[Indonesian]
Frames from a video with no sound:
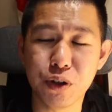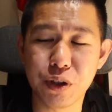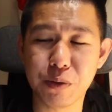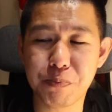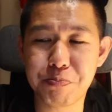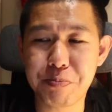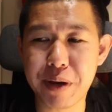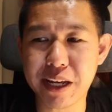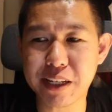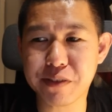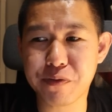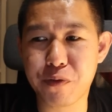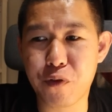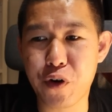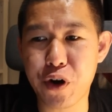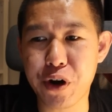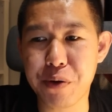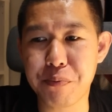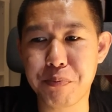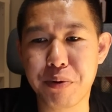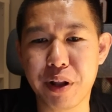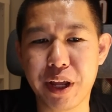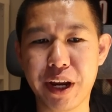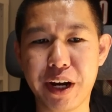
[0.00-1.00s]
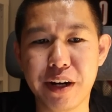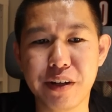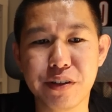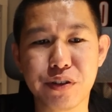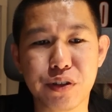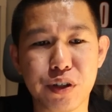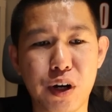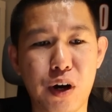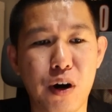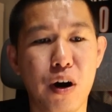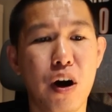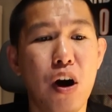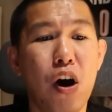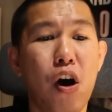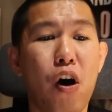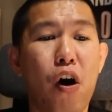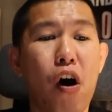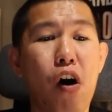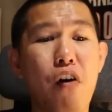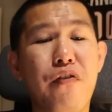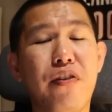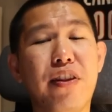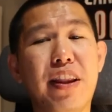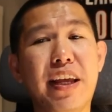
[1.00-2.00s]
untuk best foreign player so
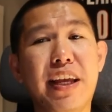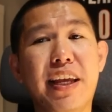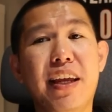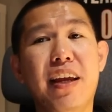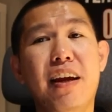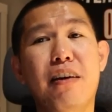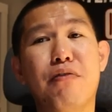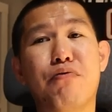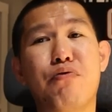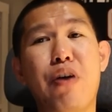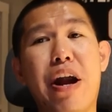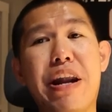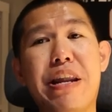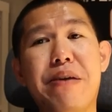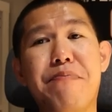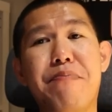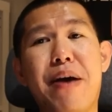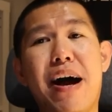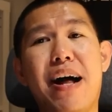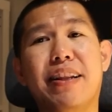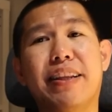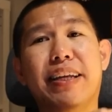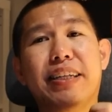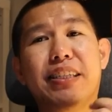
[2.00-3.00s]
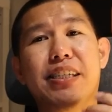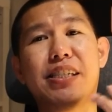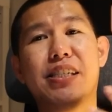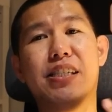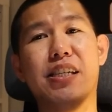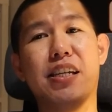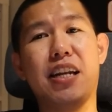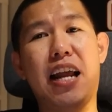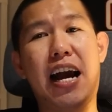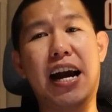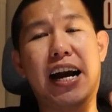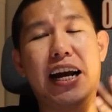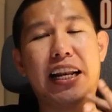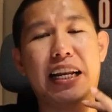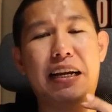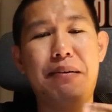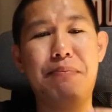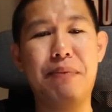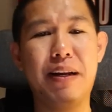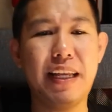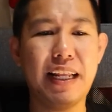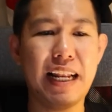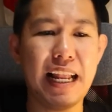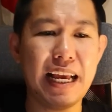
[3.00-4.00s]
hopefully Randy Bell next season akan
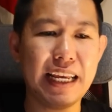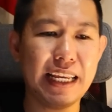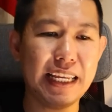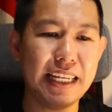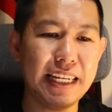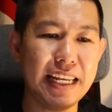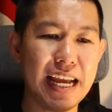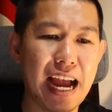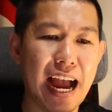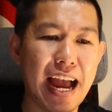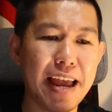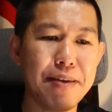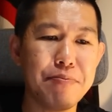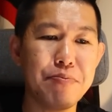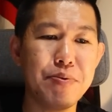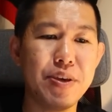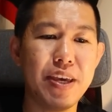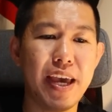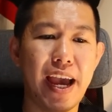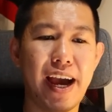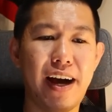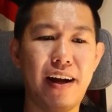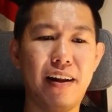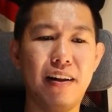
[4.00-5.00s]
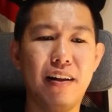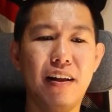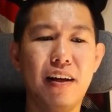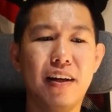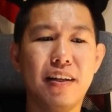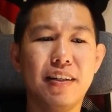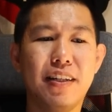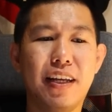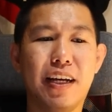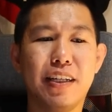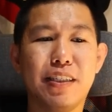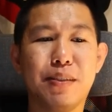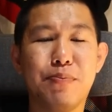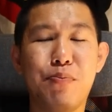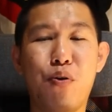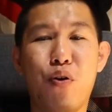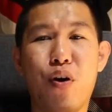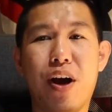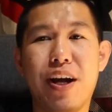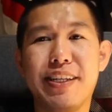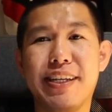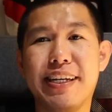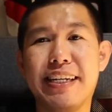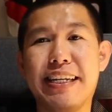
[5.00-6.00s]
kembali lagi di IBL dan
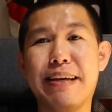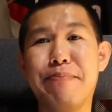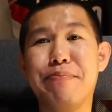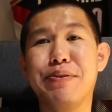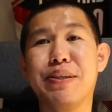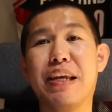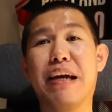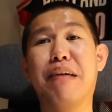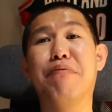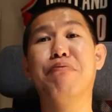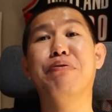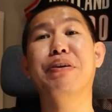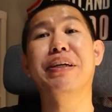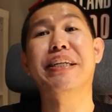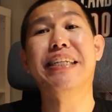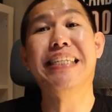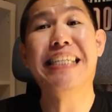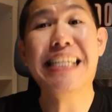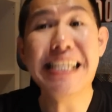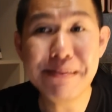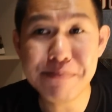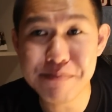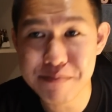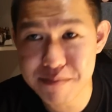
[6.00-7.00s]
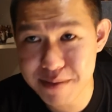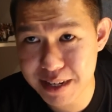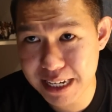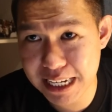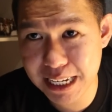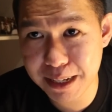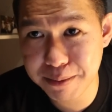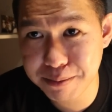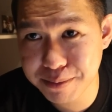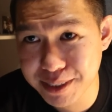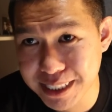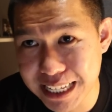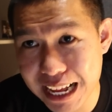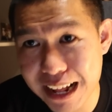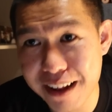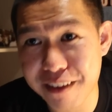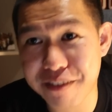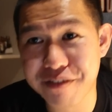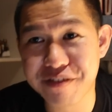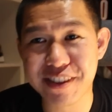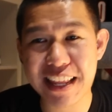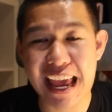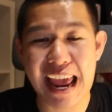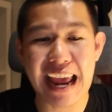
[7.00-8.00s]
semoga aja dia bisa redeem
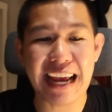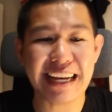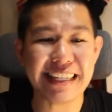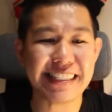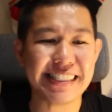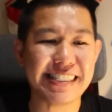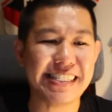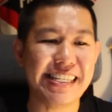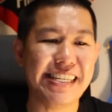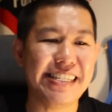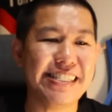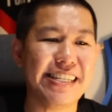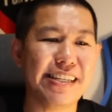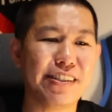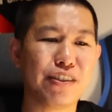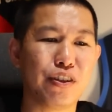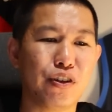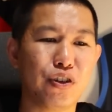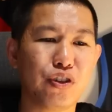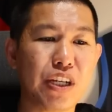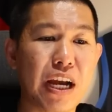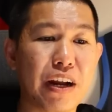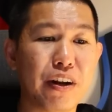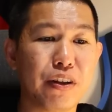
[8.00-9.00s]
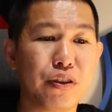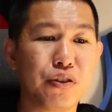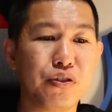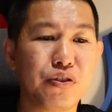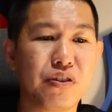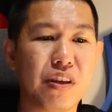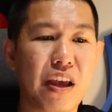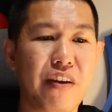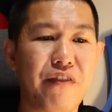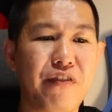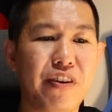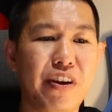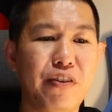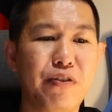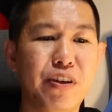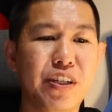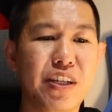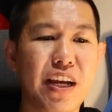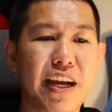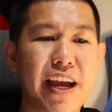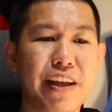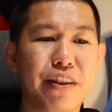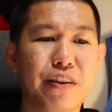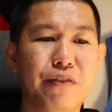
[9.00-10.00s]
himself next season so shout out to Zayfri
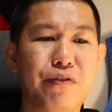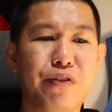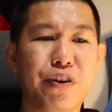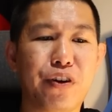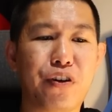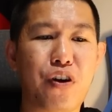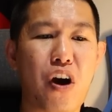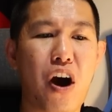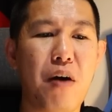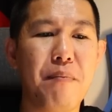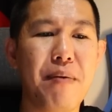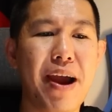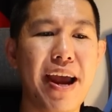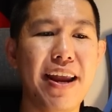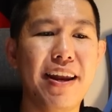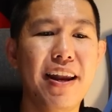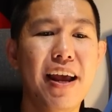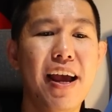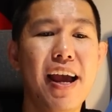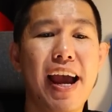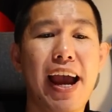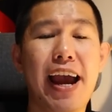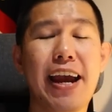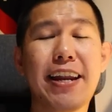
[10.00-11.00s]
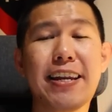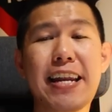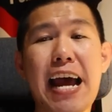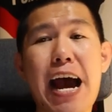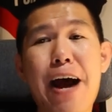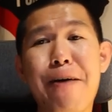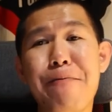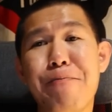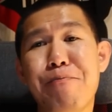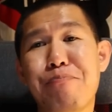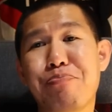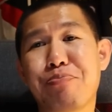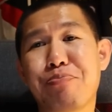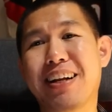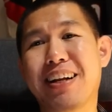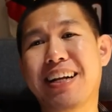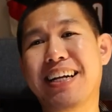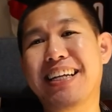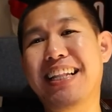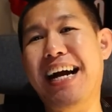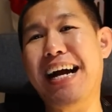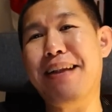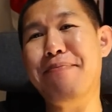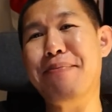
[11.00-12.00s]
Wijayanto for the comment and now
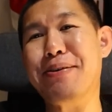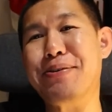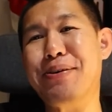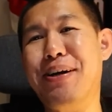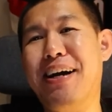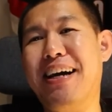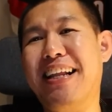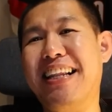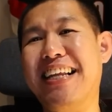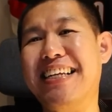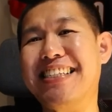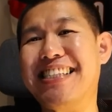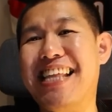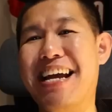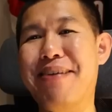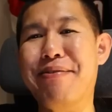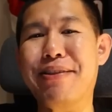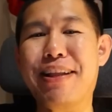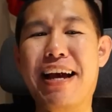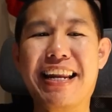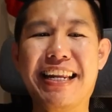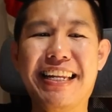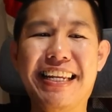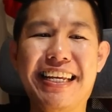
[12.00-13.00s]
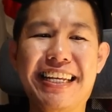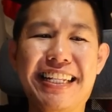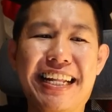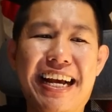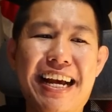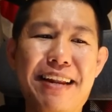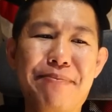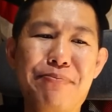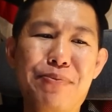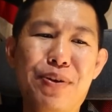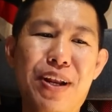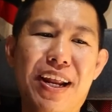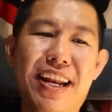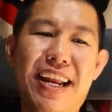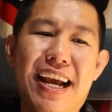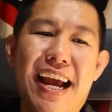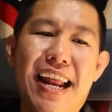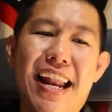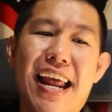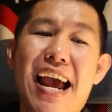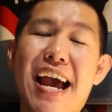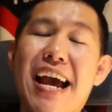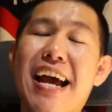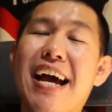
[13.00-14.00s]
kita akan masuk ke kelas Taiwan hari ini kita akan mulai
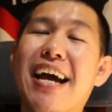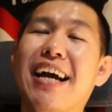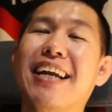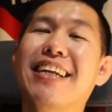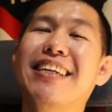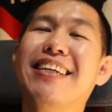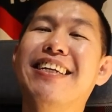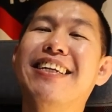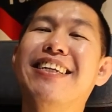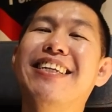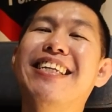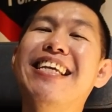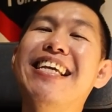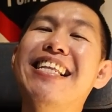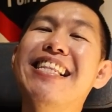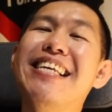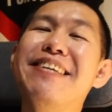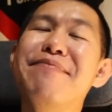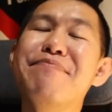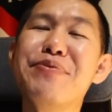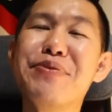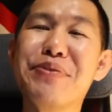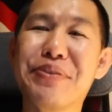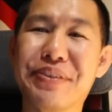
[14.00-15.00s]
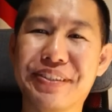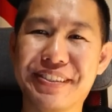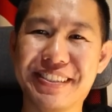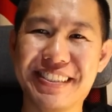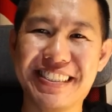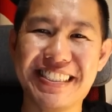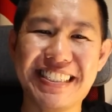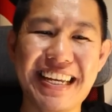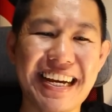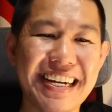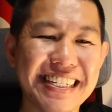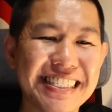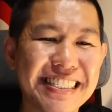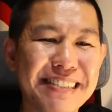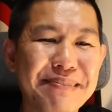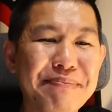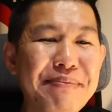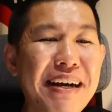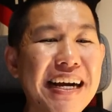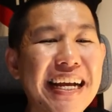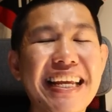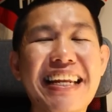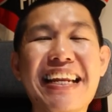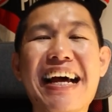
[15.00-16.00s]
dengan Dylan Brooks yang
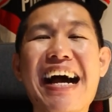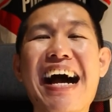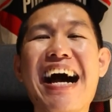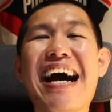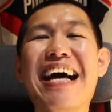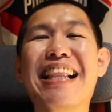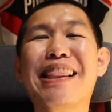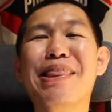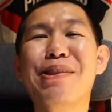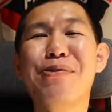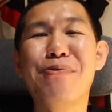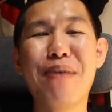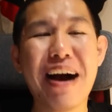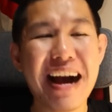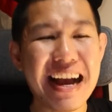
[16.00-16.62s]
semakin halu